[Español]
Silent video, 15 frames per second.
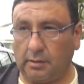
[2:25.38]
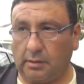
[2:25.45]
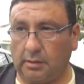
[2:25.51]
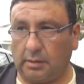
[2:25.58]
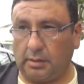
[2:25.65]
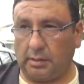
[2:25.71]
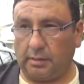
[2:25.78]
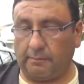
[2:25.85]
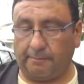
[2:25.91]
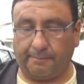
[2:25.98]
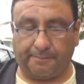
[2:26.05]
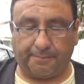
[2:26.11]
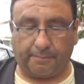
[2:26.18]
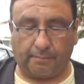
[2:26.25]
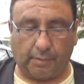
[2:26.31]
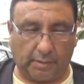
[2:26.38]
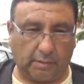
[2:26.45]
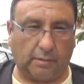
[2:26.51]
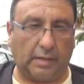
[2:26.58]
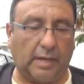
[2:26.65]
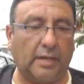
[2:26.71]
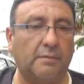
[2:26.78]
em,
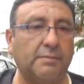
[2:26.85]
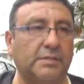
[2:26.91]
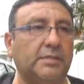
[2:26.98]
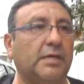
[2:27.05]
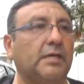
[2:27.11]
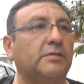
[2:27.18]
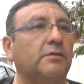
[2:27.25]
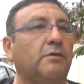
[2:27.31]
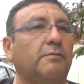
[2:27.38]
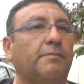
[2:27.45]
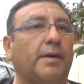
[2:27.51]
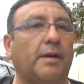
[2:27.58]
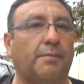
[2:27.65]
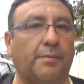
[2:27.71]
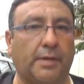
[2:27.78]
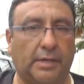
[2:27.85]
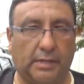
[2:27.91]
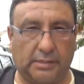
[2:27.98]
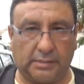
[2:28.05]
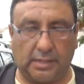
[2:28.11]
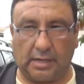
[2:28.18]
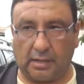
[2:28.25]
perdón, en investigación para
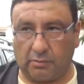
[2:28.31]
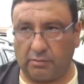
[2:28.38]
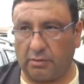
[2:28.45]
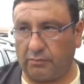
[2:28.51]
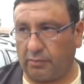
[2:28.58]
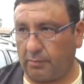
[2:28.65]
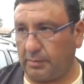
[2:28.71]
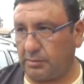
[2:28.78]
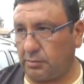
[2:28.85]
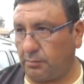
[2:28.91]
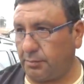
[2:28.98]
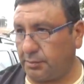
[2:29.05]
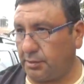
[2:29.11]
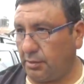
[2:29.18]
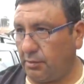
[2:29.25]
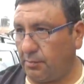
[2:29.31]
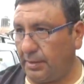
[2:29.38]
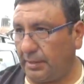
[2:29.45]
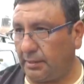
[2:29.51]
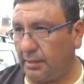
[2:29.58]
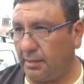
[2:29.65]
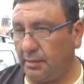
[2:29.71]
poderles dar alguna información
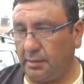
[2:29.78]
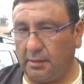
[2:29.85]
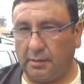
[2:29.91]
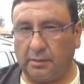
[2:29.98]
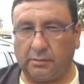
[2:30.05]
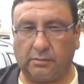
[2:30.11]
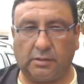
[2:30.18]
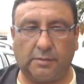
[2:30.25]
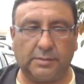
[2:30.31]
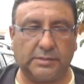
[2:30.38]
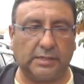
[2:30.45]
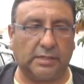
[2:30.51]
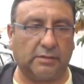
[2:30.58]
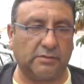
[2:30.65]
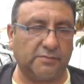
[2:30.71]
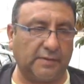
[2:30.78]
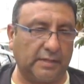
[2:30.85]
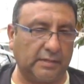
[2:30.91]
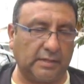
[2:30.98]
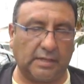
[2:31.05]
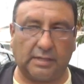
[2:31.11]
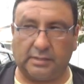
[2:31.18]
posteriormente, toda vez de que nos
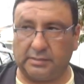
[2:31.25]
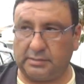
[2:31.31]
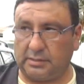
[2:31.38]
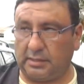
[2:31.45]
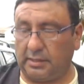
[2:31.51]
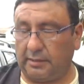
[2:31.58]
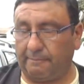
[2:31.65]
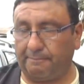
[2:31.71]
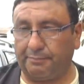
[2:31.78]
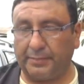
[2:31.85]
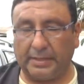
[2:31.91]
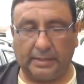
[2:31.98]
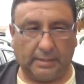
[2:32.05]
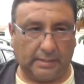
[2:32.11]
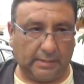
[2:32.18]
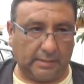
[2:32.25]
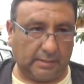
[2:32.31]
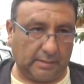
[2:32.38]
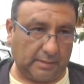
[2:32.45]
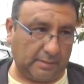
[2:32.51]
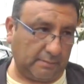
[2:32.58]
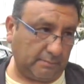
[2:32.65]
falta este,
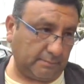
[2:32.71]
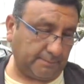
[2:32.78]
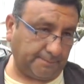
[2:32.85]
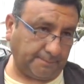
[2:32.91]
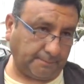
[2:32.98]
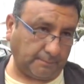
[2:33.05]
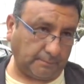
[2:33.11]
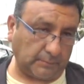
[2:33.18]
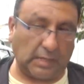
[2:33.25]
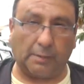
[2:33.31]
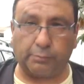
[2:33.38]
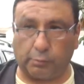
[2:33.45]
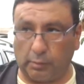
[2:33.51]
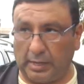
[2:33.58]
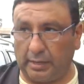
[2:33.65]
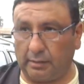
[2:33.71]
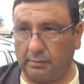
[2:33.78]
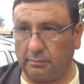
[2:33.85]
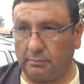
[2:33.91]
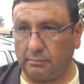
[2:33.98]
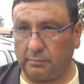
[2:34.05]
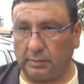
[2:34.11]
em, capturar
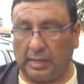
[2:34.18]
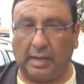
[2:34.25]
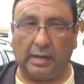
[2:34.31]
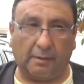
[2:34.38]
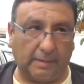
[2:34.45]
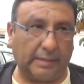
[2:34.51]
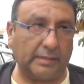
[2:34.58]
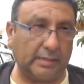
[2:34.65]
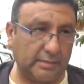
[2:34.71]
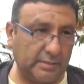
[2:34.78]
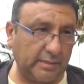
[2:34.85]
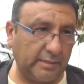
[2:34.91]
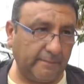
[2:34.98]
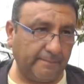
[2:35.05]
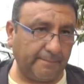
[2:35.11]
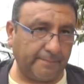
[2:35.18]
a la banda en sí.